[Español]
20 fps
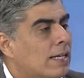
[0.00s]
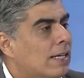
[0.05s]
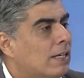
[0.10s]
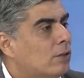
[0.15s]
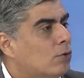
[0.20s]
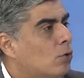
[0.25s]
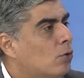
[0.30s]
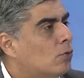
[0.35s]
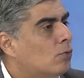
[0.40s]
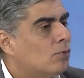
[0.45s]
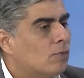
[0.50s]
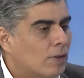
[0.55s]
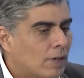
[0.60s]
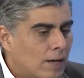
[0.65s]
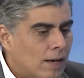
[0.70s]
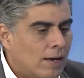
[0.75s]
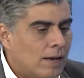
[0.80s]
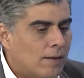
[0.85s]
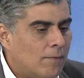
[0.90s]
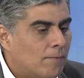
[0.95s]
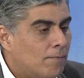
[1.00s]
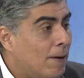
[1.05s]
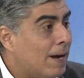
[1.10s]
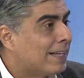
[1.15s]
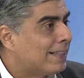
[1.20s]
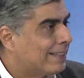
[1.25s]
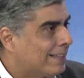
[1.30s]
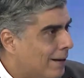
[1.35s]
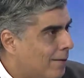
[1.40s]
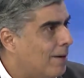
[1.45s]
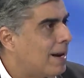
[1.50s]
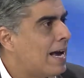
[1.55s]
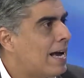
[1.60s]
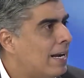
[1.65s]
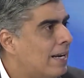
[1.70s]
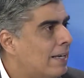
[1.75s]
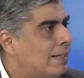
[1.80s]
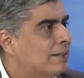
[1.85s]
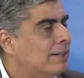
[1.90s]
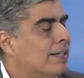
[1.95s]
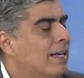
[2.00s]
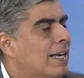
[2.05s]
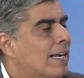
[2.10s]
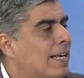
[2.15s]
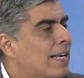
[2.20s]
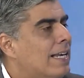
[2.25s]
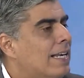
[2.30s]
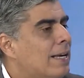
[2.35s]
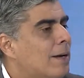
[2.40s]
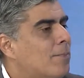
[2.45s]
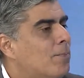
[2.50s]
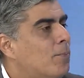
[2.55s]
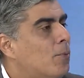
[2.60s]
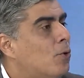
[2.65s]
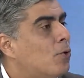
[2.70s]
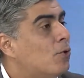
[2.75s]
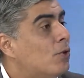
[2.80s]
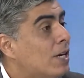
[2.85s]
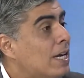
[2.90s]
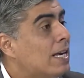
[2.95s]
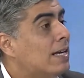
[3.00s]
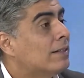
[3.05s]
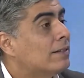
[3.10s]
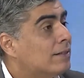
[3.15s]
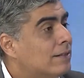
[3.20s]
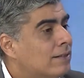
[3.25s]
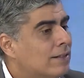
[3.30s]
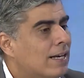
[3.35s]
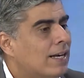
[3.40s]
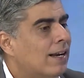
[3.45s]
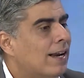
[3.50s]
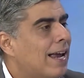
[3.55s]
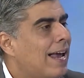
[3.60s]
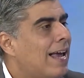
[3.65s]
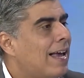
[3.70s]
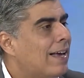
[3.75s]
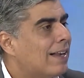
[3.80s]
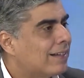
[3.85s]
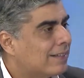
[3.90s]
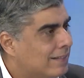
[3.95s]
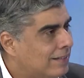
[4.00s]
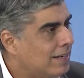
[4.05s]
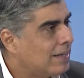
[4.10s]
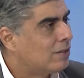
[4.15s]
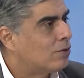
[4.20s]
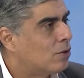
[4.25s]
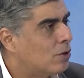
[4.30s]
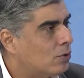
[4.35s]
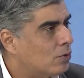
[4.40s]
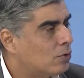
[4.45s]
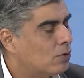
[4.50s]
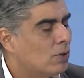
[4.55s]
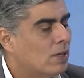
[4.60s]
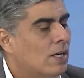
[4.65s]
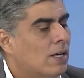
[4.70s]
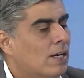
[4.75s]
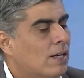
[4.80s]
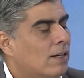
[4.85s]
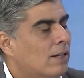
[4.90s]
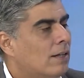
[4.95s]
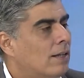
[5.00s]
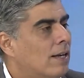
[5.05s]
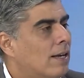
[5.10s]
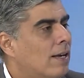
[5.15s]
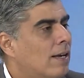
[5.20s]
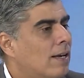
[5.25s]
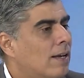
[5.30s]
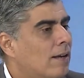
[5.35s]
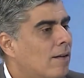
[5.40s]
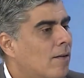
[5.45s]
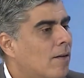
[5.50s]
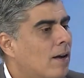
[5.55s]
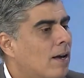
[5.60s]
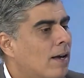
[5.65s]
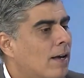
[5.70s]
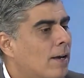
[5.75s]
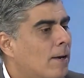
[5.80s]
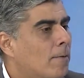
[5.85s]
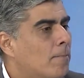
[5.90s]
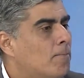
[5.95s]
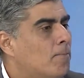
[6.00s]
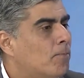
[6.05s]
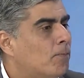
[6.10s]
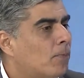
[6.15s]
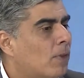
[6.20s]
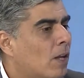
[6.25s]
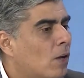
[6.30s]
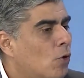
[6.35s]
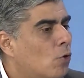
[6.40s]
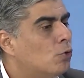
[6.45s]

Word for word: que son eh, vertebrales y que podrían ser ejercicios de em,